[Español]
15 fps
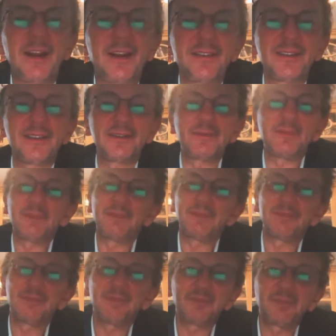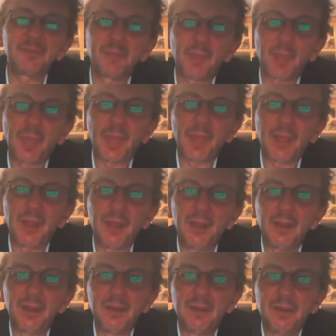Bueno, las perspectivas de
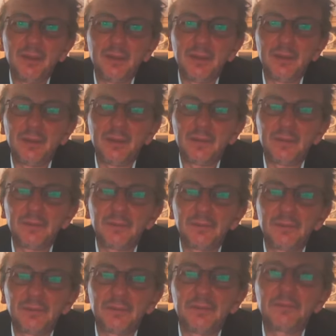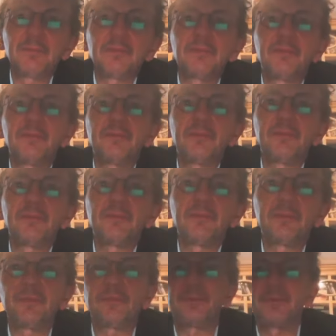bajadas de tipos del Banco Central Europeo yo creo que están
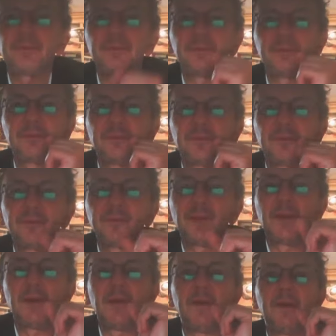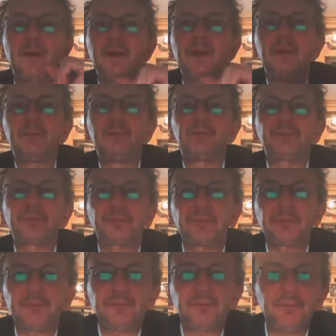muy claras para la próxima reunión. Hay quien habla
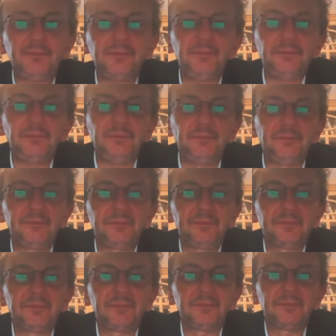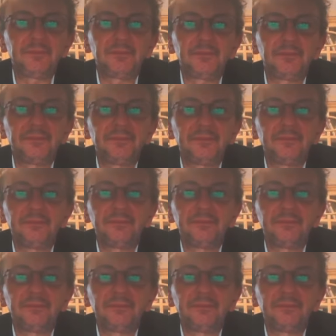incluso 50 puntos básicos. ¿Tú cómo lo ves?